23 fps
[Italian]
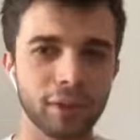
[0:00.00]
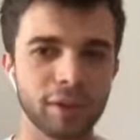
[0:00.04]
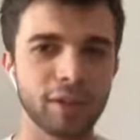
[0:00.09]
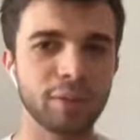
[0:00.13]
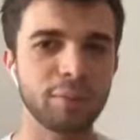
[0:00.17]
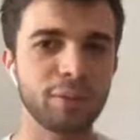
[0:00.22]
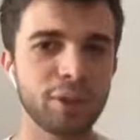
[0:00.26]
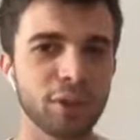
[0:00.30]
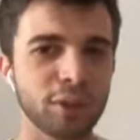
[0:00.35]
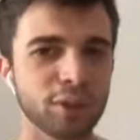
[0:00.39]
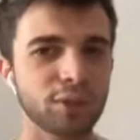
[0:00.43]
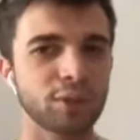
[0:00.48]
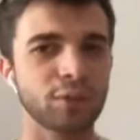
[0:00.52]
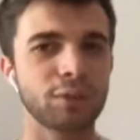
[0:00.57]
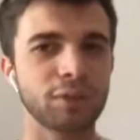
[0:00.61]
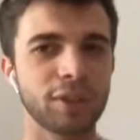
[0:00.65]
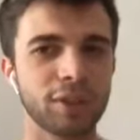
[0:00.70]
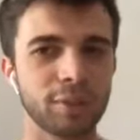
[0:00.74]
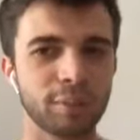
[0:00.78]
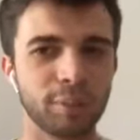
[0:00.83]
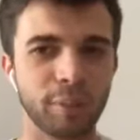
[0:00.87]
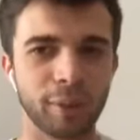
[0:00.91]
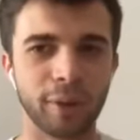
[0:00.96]
di mio sono
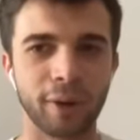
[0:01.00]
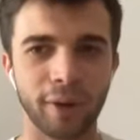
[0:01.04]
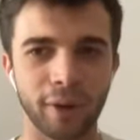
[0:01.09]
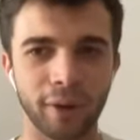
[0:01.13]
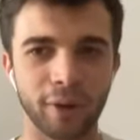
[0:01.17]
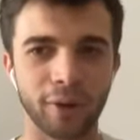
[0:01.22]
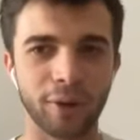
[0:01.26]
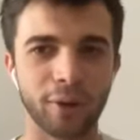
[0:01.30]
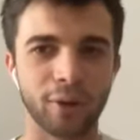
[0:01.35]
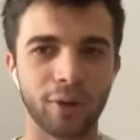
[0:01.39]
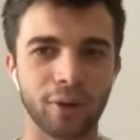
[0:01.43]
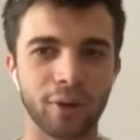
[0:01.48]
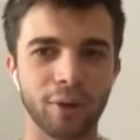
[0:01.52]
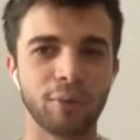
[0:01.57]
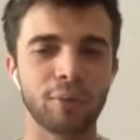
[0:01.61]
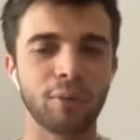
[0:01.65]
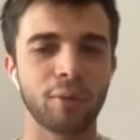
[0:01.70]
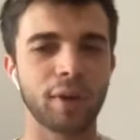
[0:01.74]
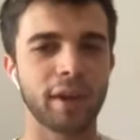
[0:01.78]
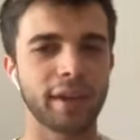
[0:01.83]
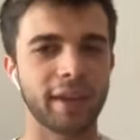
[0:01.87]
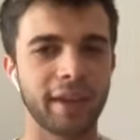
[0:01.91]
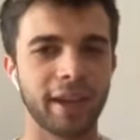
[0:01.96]
un tipo
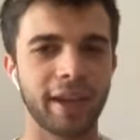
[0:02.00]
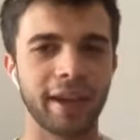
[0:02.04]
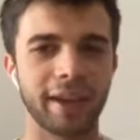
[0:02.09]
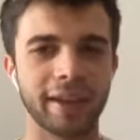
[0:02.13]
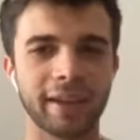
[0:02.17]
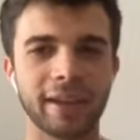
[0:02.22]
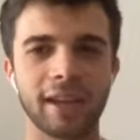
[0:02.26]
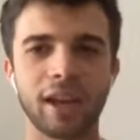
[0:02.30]
comunque che,